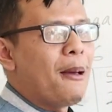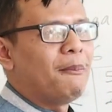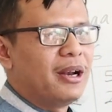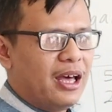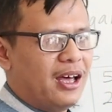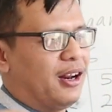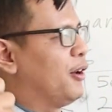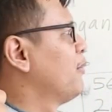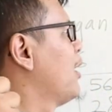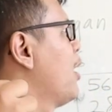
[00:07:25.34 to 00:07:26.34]
Benar.
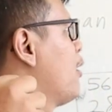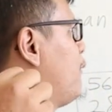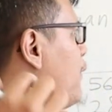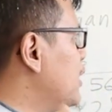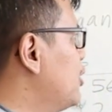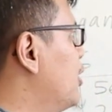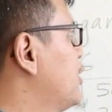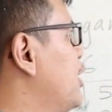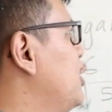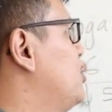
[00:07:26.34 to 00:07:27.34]
Faktor
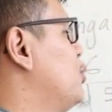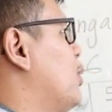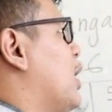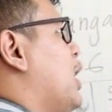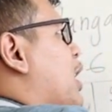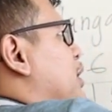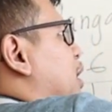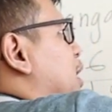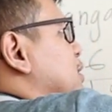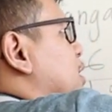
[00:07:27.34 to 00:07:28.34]
dari dua
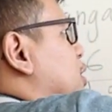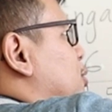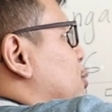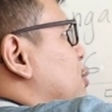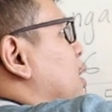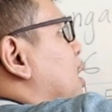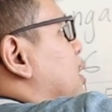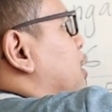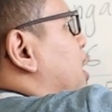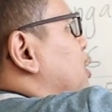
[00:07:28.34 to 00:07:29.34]
adalah satu
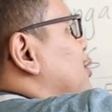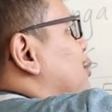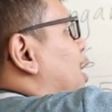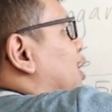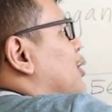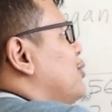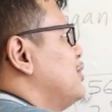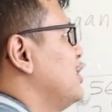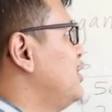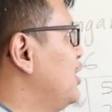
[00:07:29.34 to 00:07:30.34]
dan dua itu
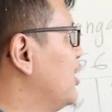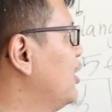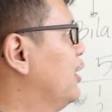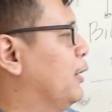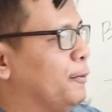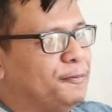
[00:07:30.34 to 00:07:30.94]
sendiri.